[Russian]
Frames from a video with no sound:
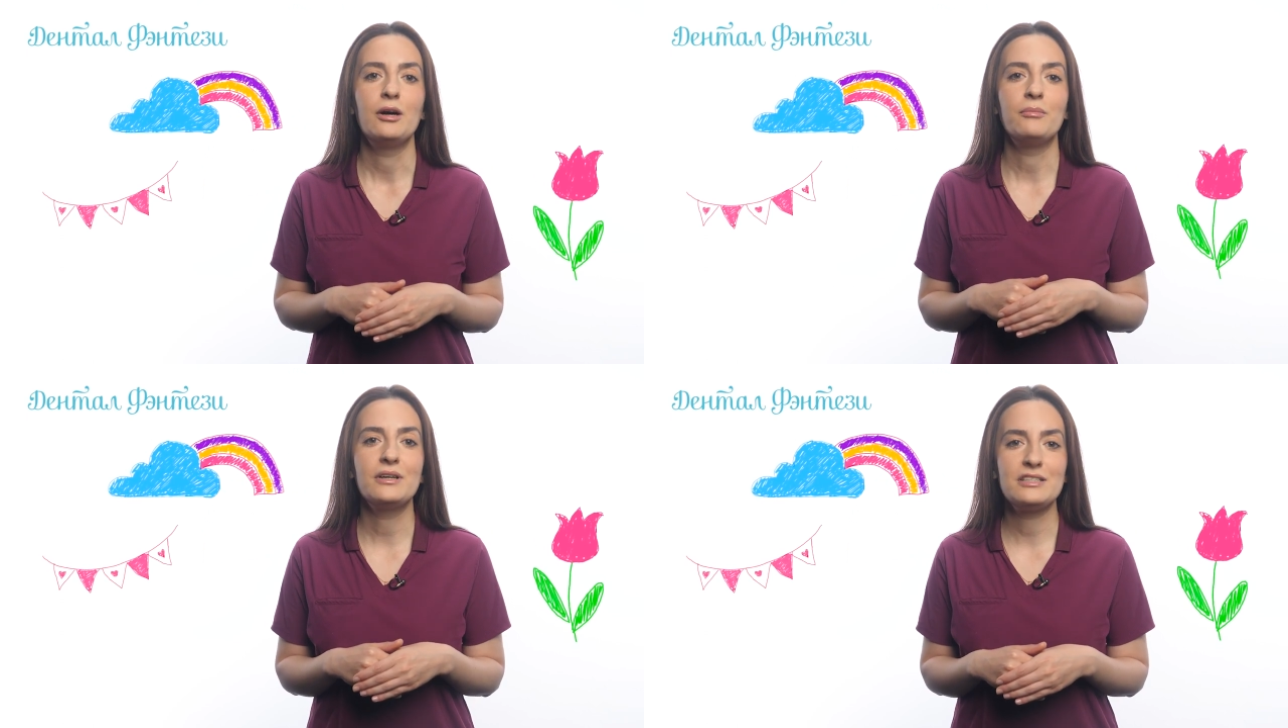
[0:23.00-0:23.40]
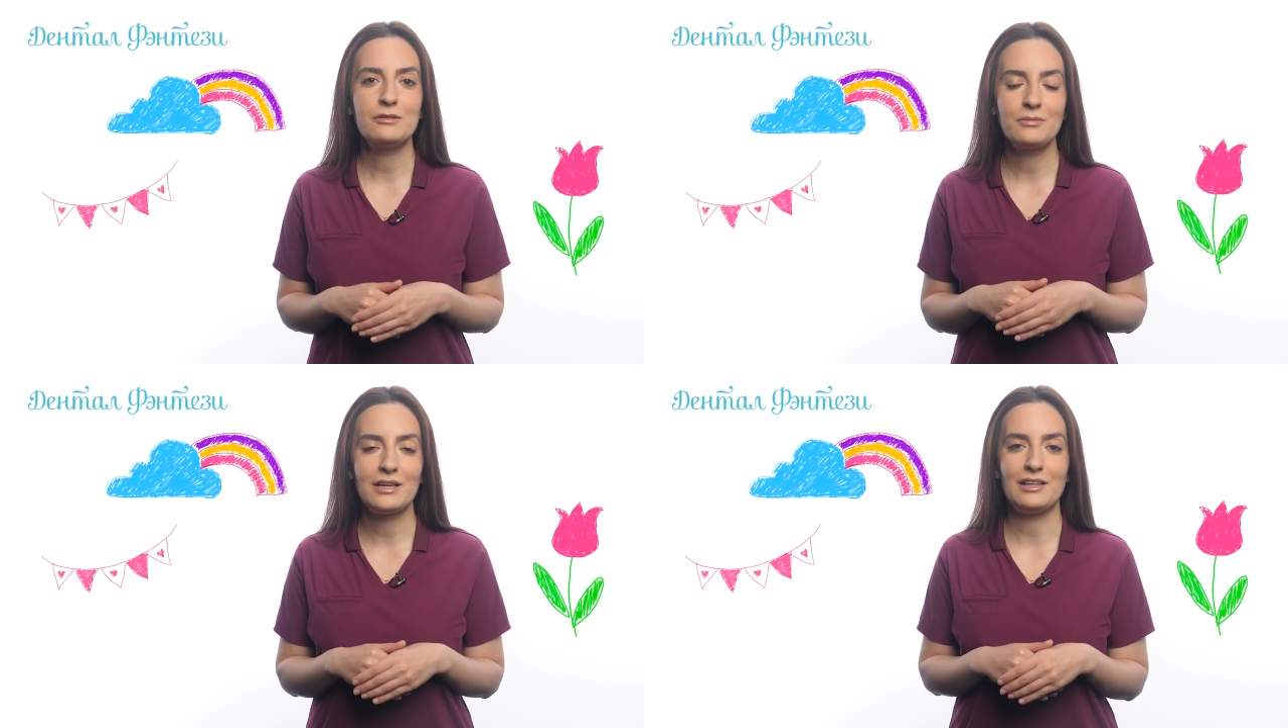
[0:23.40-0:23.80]

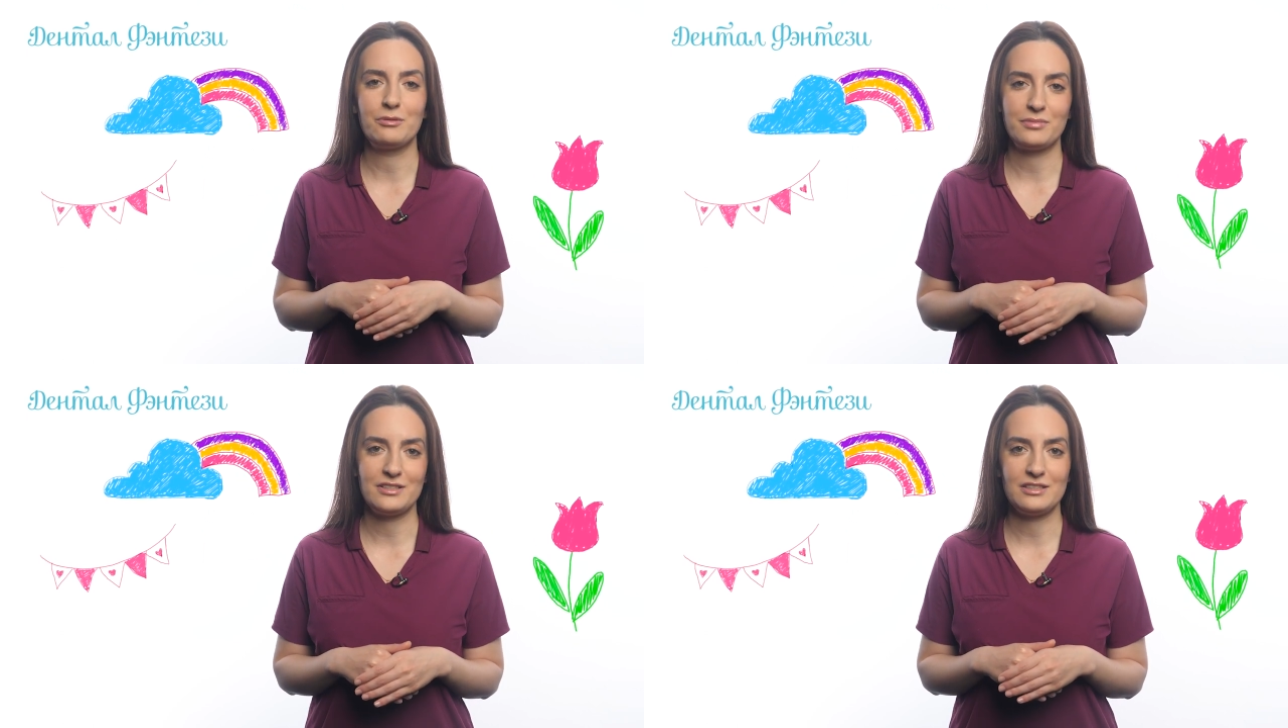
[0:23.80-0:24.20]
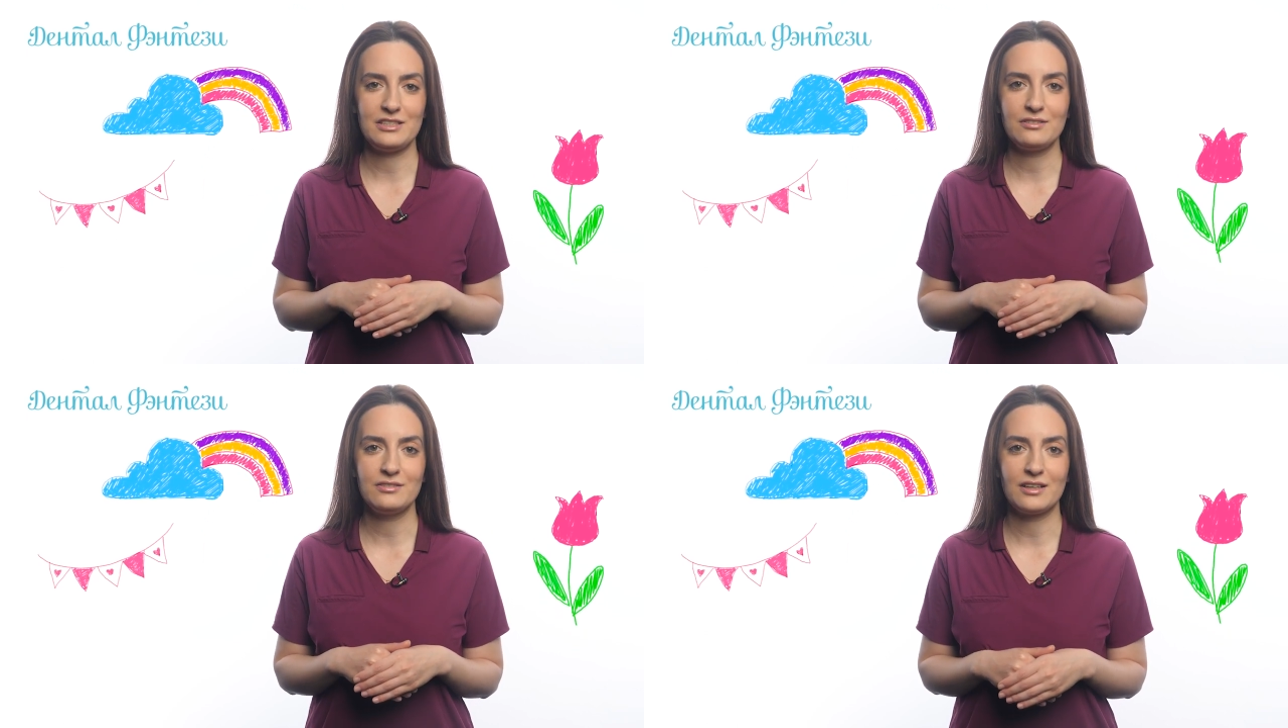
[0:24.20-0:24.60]
максимально
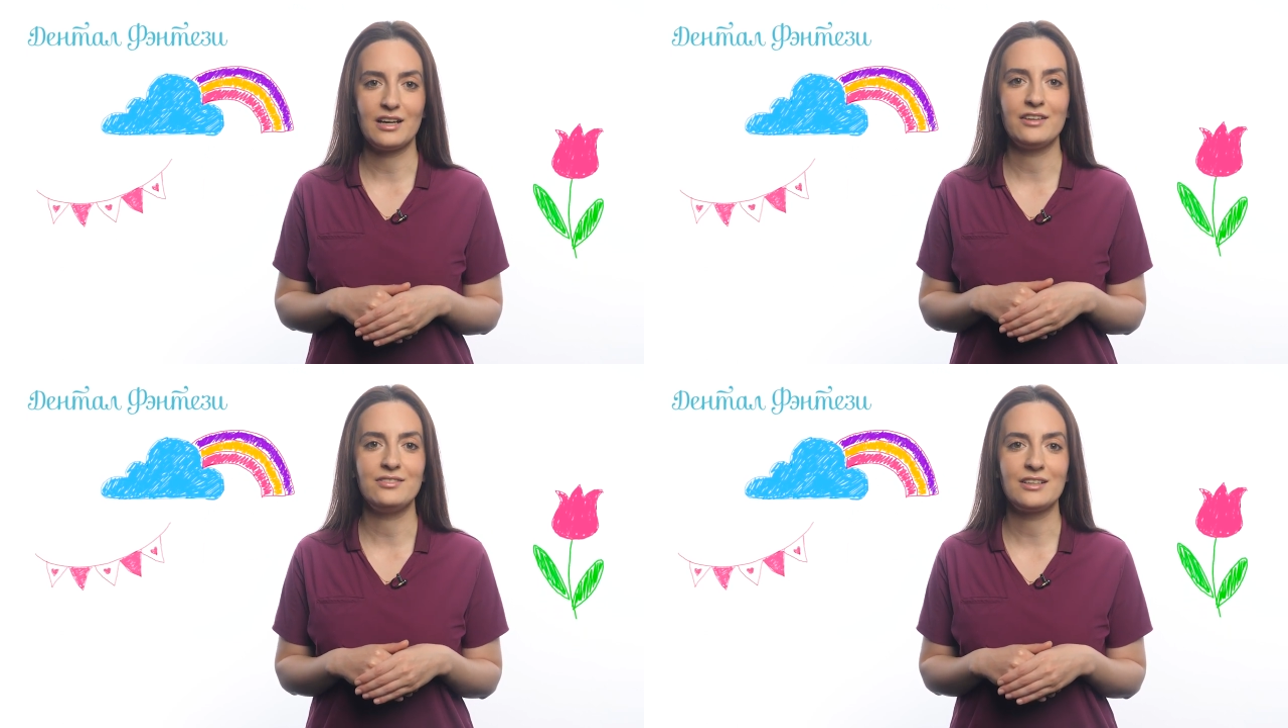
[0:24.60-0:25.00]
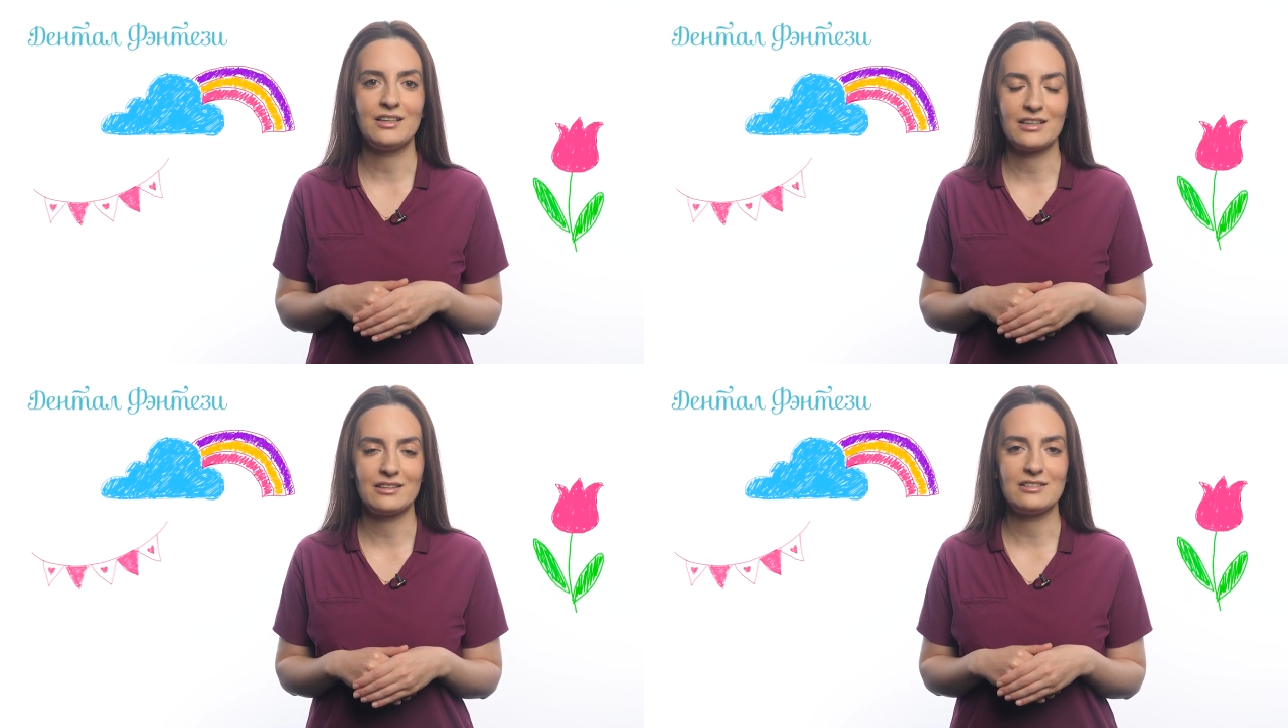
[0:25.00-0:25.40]
позитивно, а
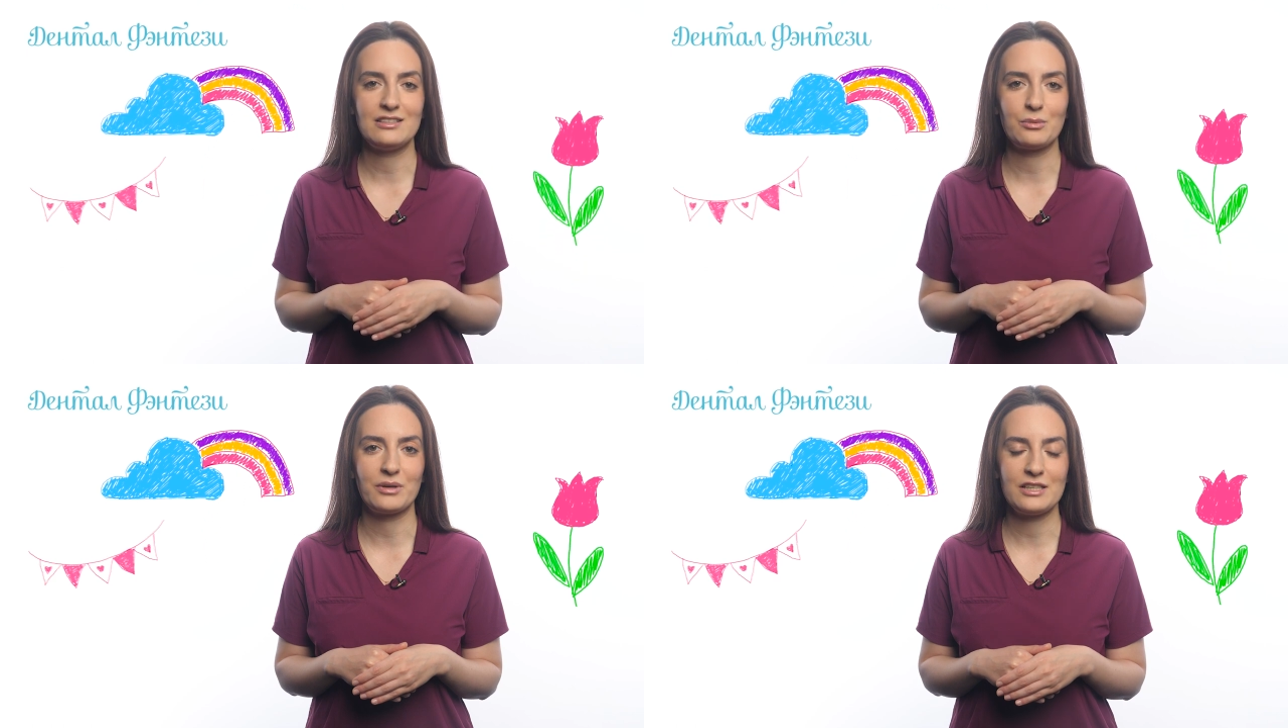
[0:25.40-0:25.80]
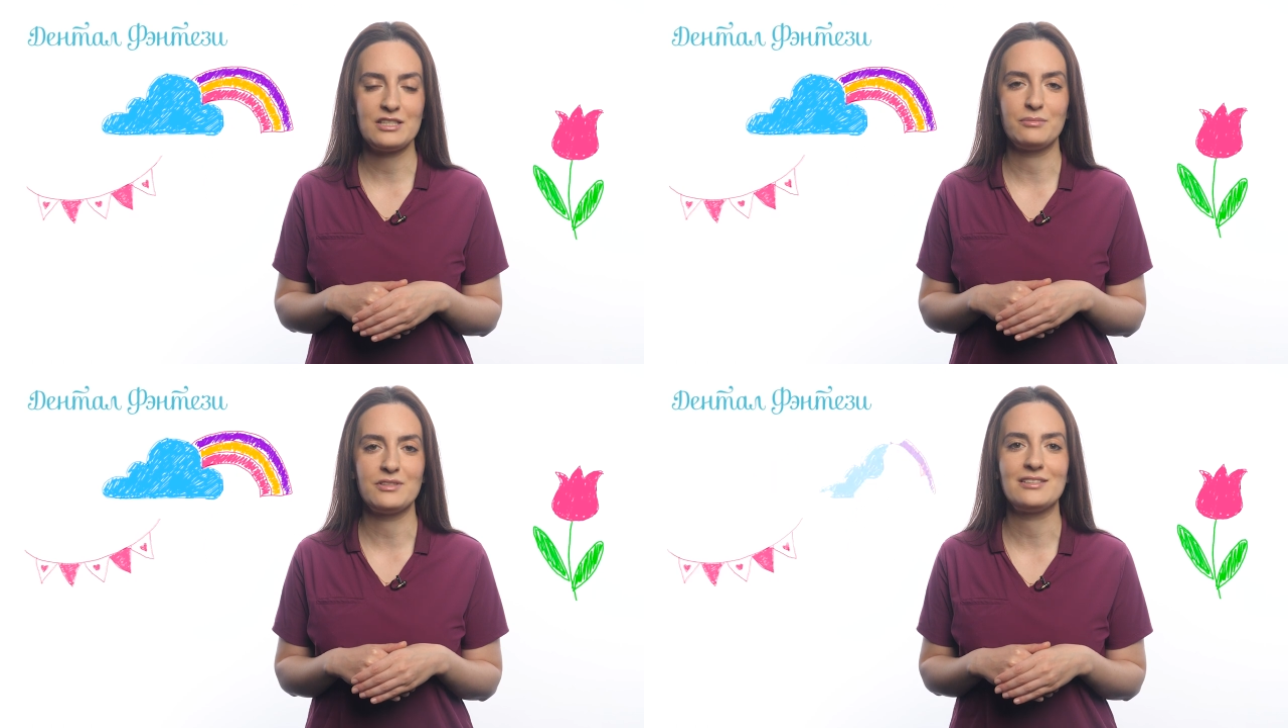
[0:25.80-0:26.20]
вероятность
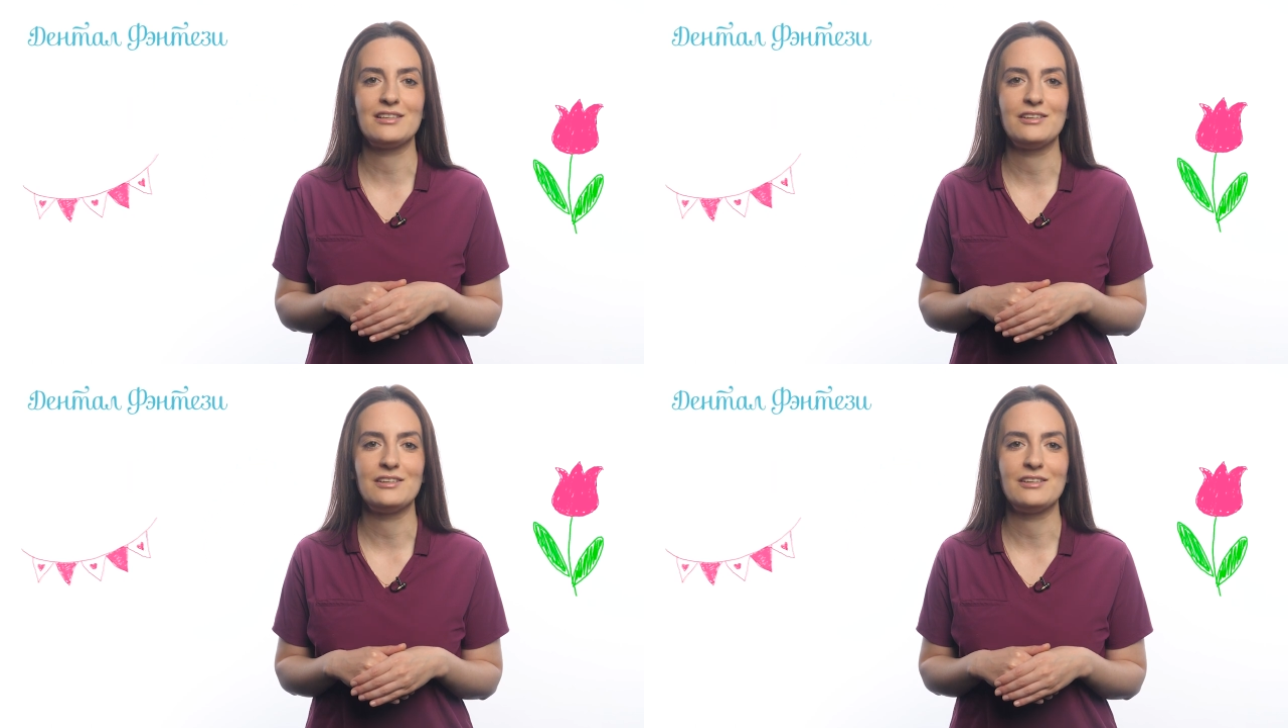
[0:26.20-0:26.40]
необходимости